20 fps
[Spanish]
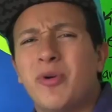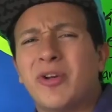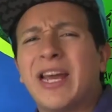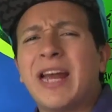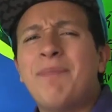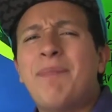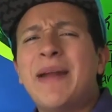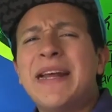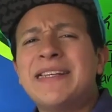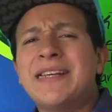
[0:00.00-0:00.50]
Porque
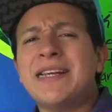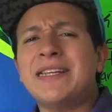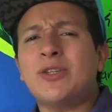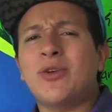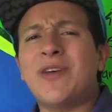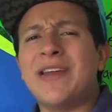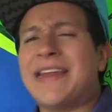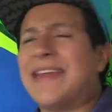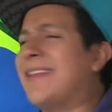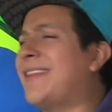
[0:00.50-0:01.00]
al parecer
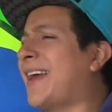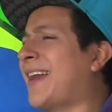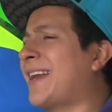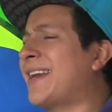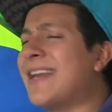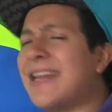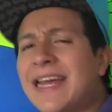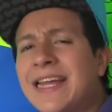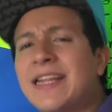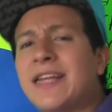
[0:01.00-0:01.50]
esto del
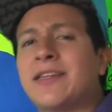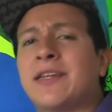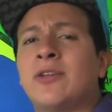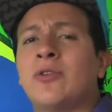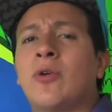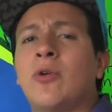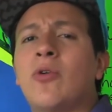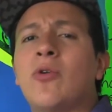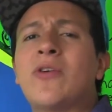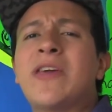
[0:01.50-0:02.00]
internet, la
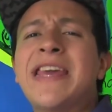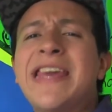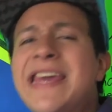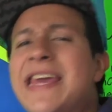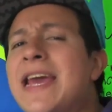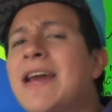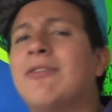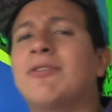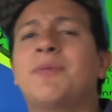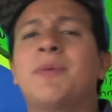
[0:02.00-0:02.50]

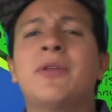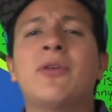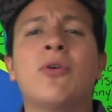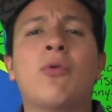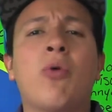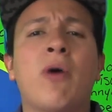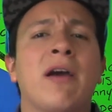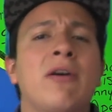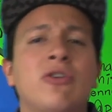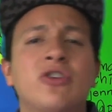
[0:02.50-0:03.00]
tecnología, los
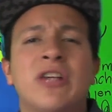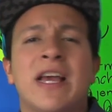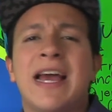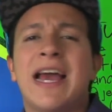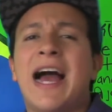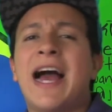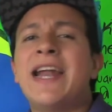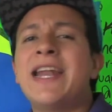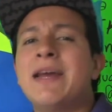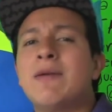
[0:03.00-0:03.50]
videojuegos
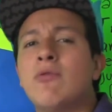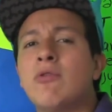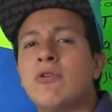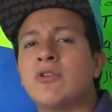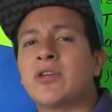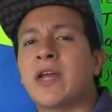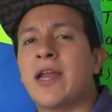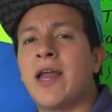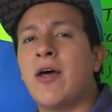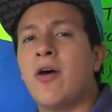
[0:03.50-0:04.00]
han
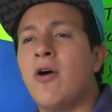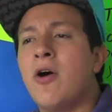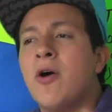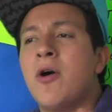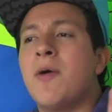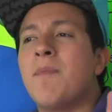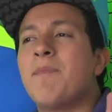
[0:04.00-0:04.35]
evolucionado